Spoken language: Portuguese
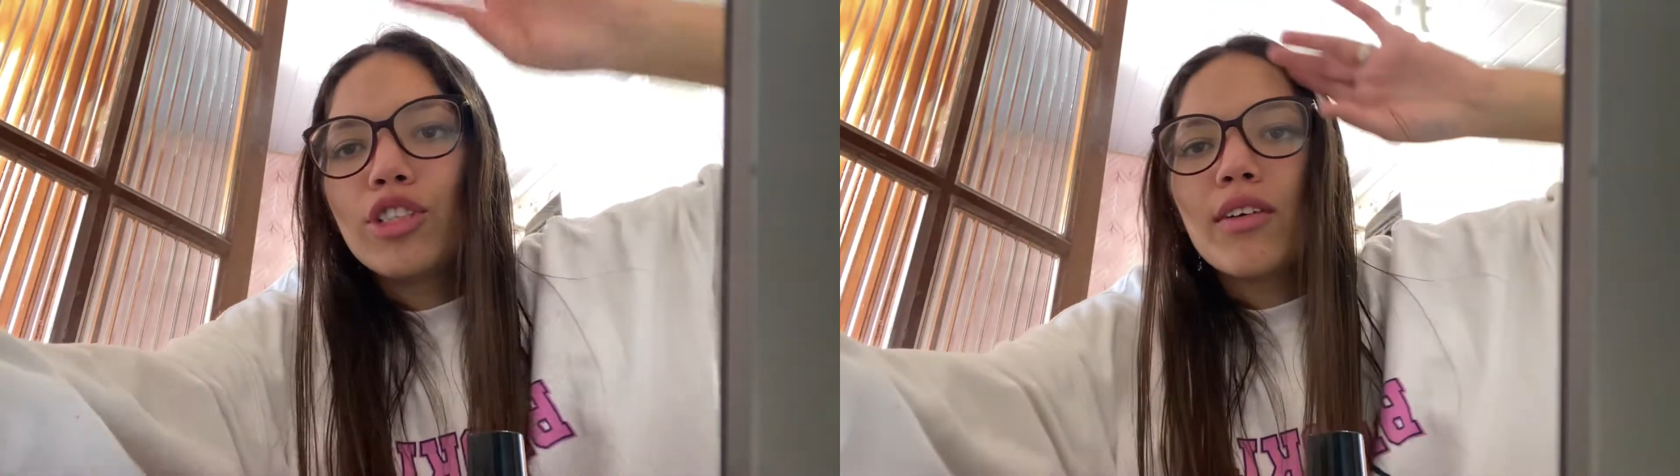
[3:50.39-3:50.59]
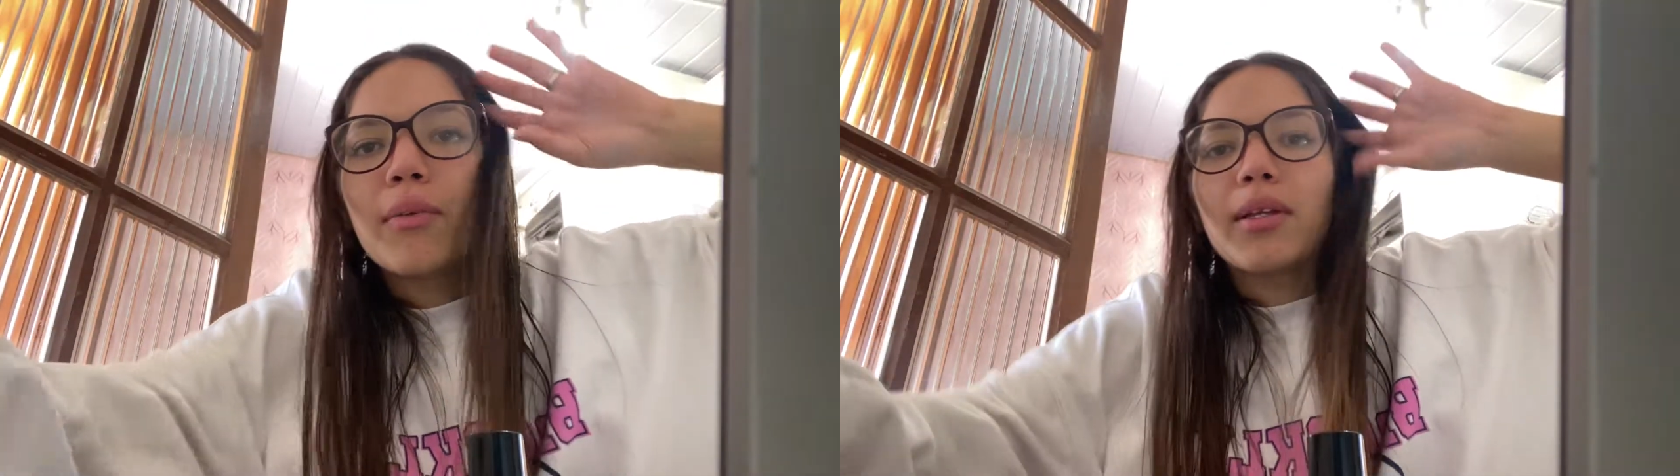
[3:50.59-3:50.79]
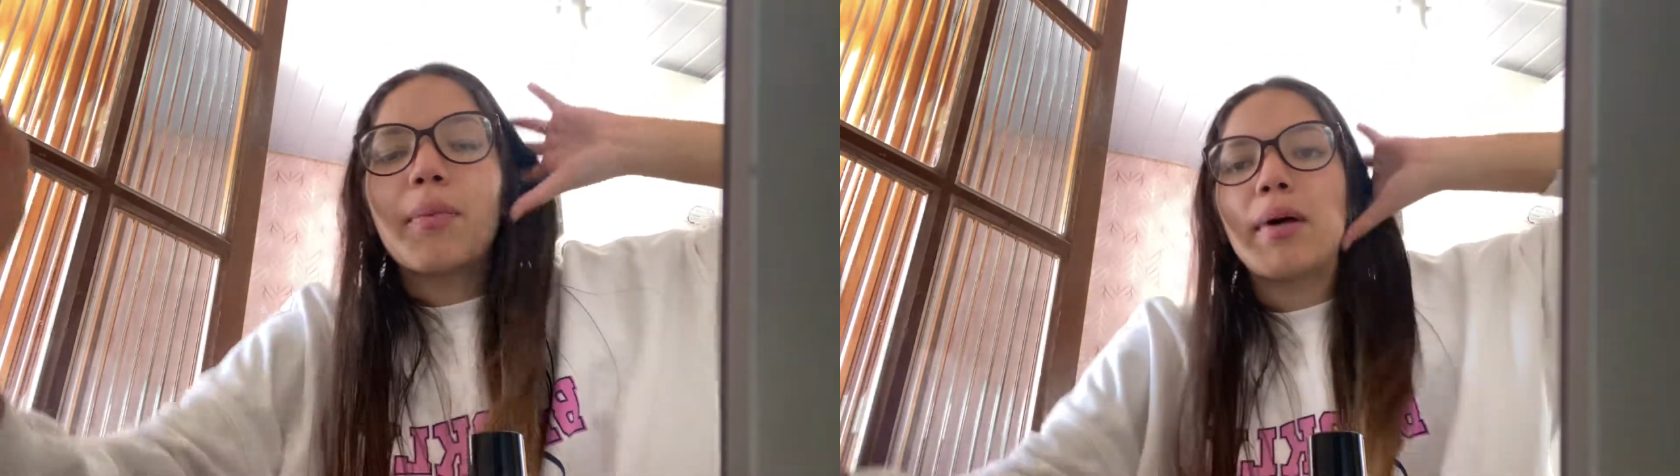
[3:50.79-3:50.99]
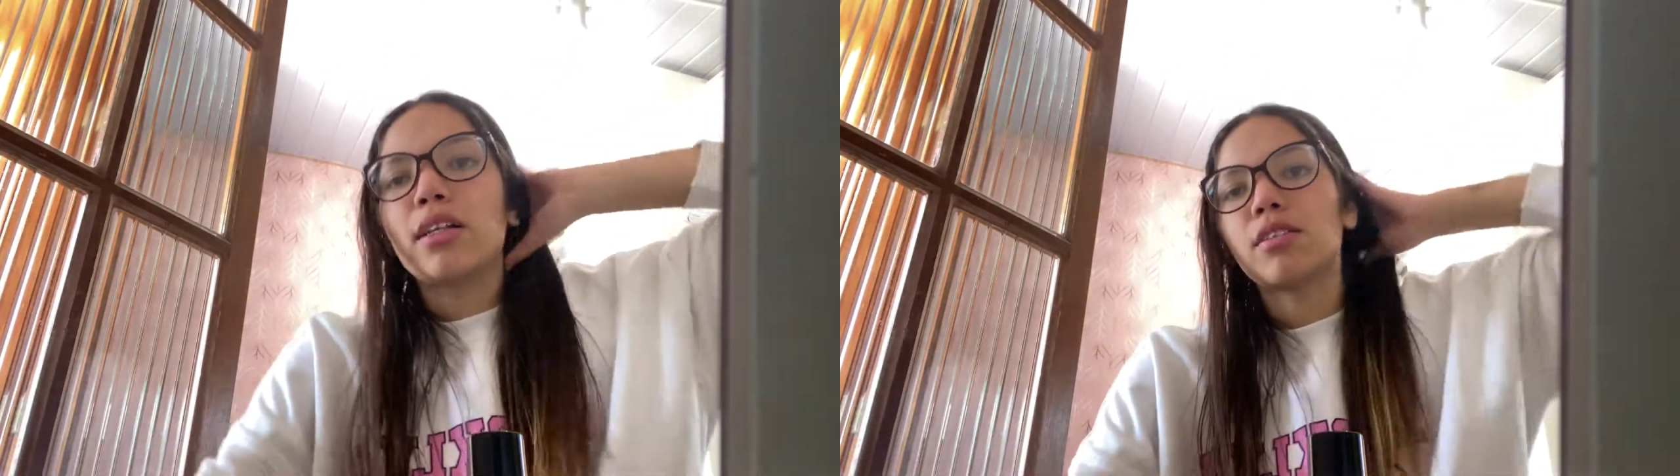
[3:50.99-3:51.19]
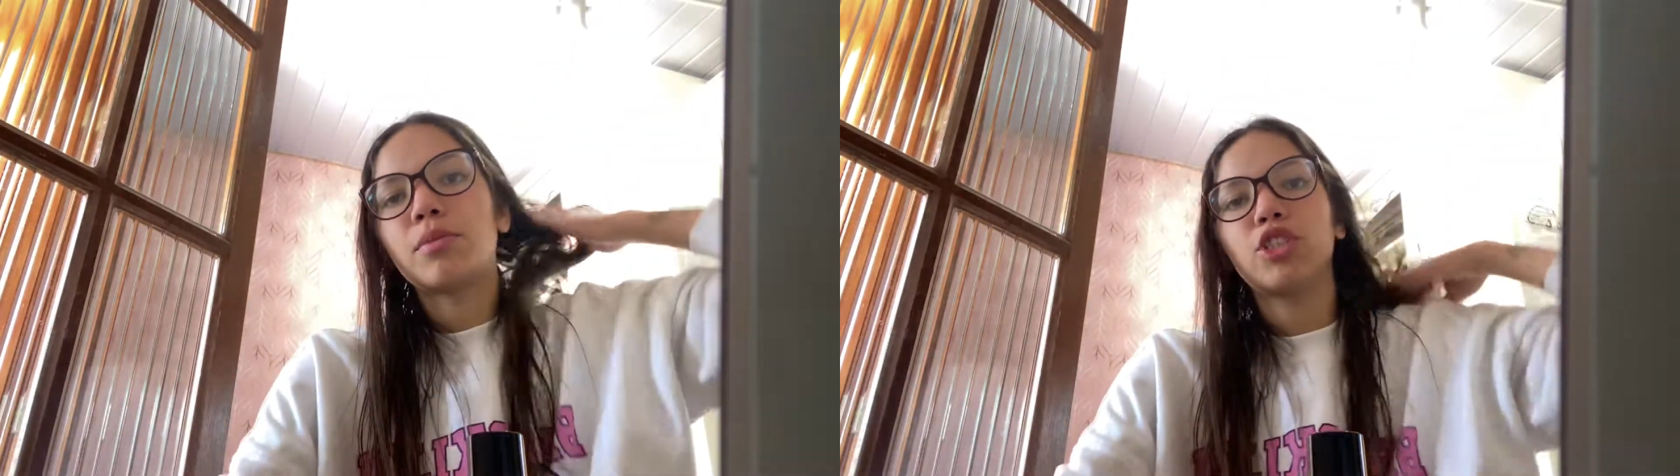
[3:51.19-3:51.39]
Tava me
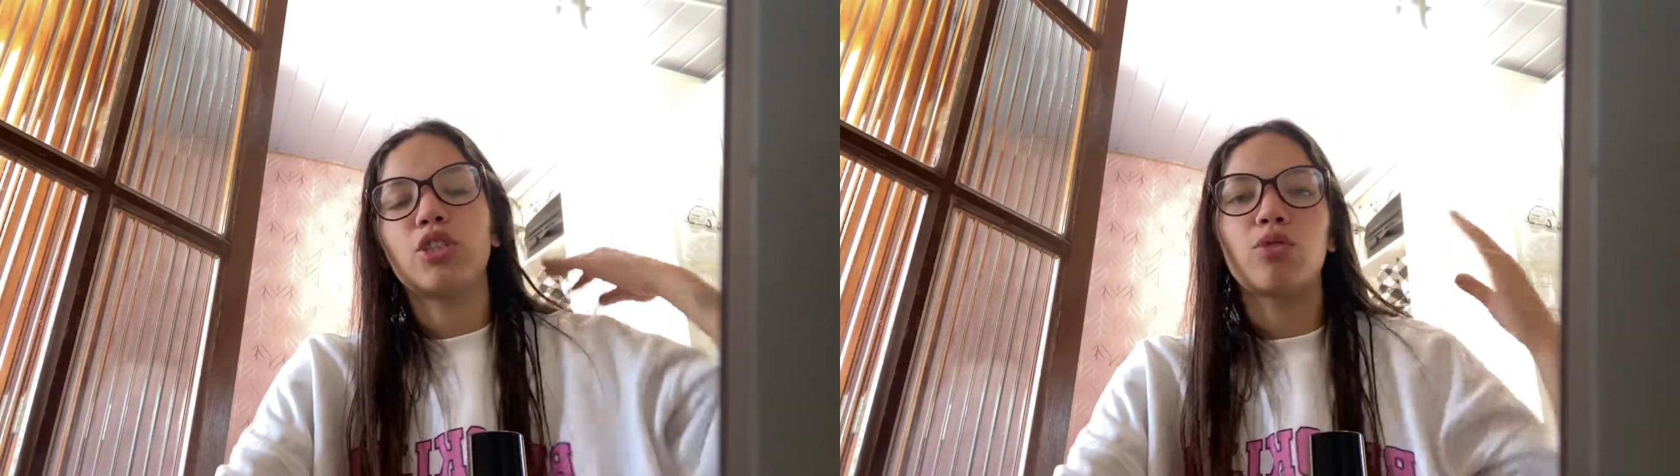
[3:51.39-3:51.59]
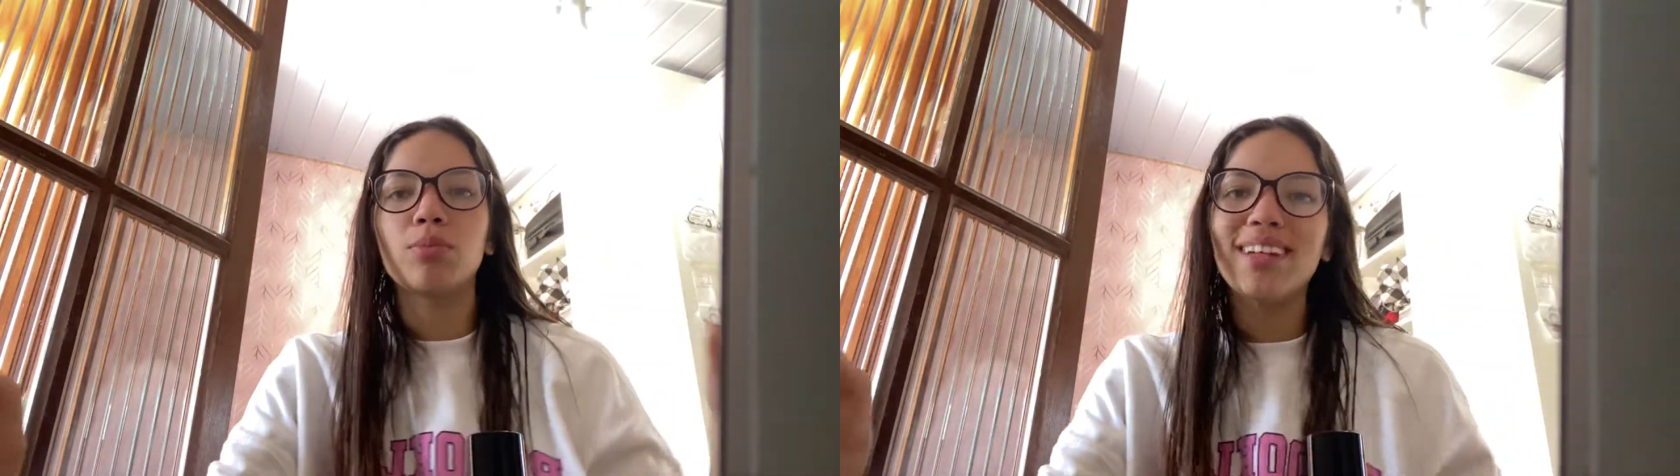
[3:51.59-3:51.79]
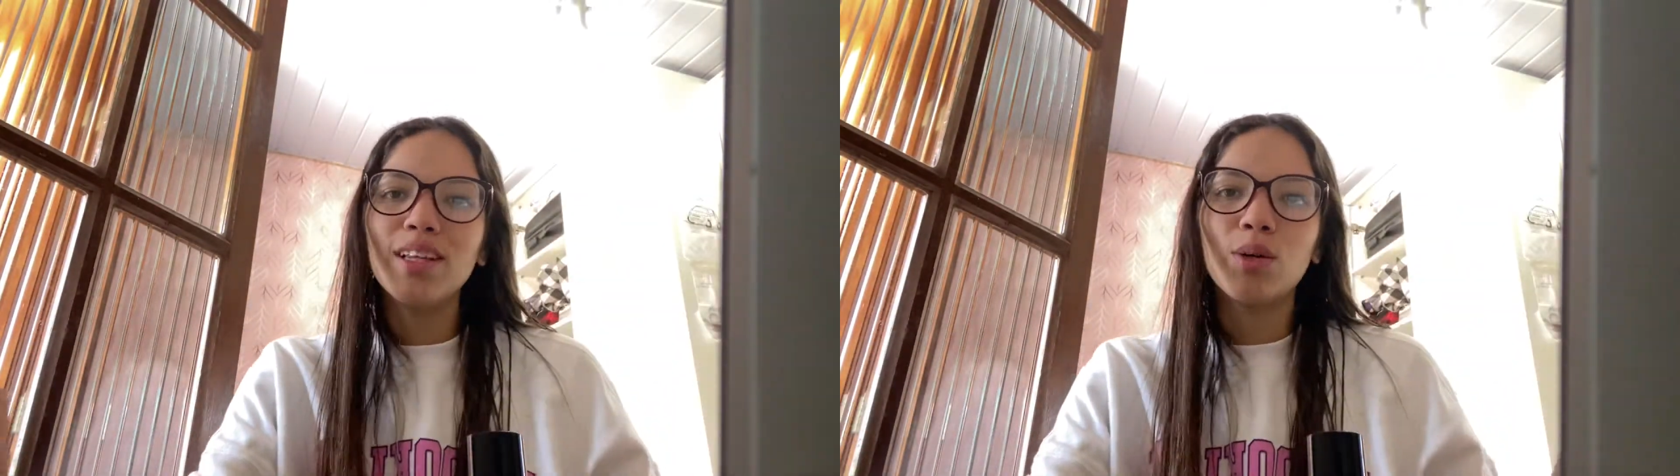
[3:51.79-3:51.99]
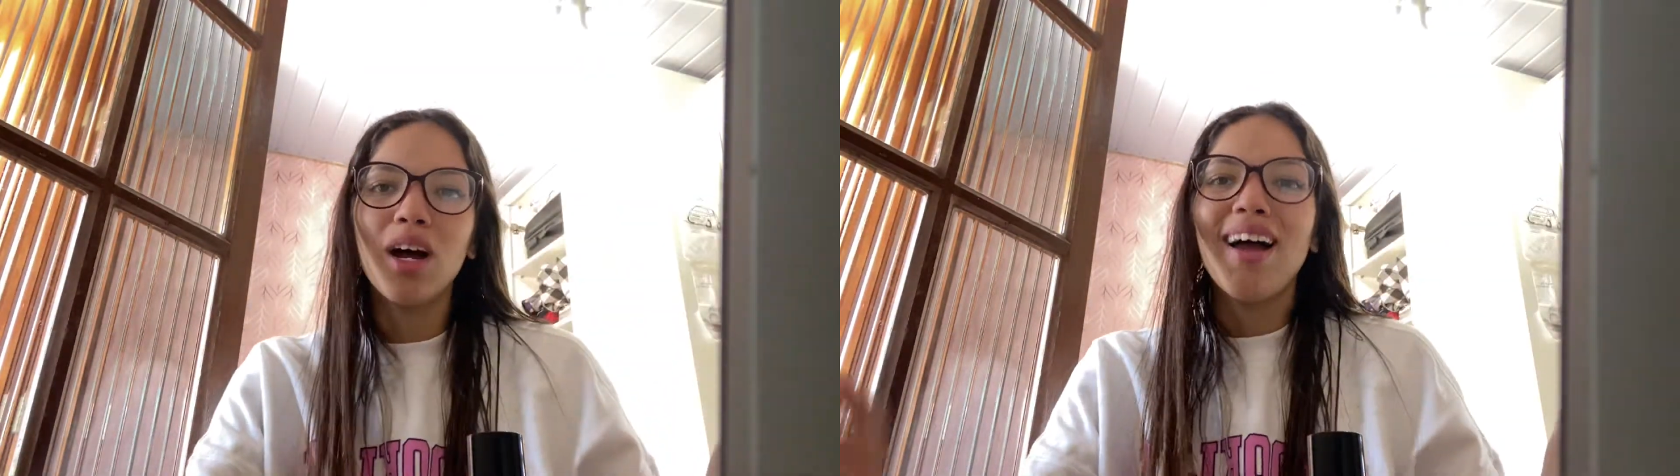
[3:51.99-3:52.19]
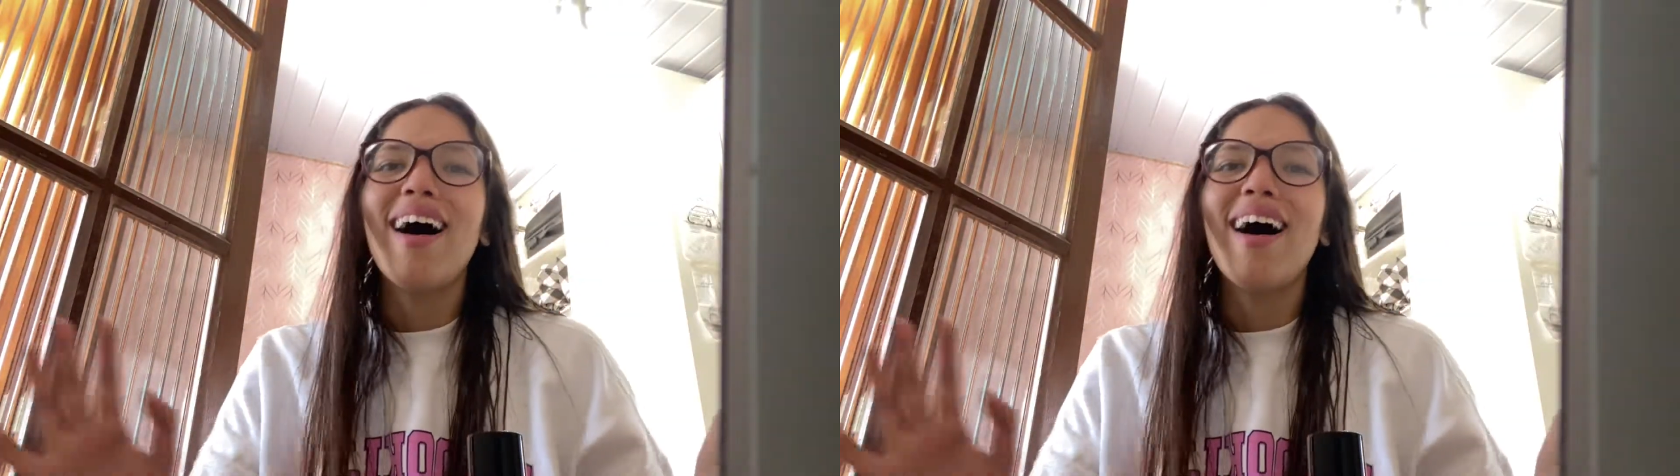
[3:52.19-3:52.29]
atrapalhando, mexendo no computador.